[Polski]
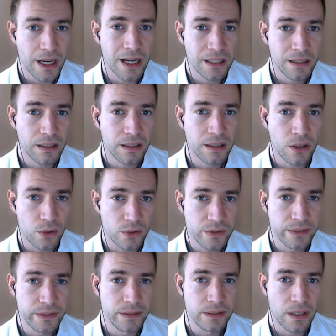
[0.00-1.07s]
atak
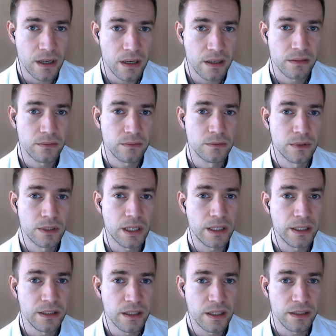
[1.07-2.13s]
Rosji na
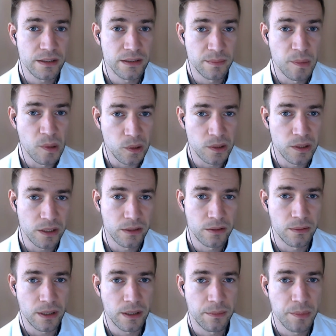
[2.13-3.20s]
Ukrainę i zbrodnie,
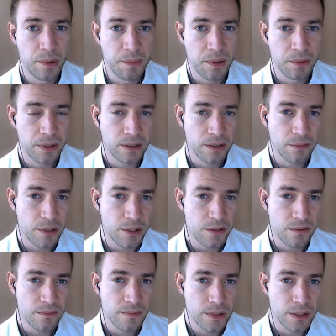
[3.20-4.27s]
które popełnia tam
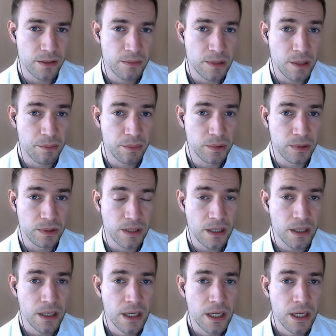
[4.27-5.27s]
reżim Władimira Putina,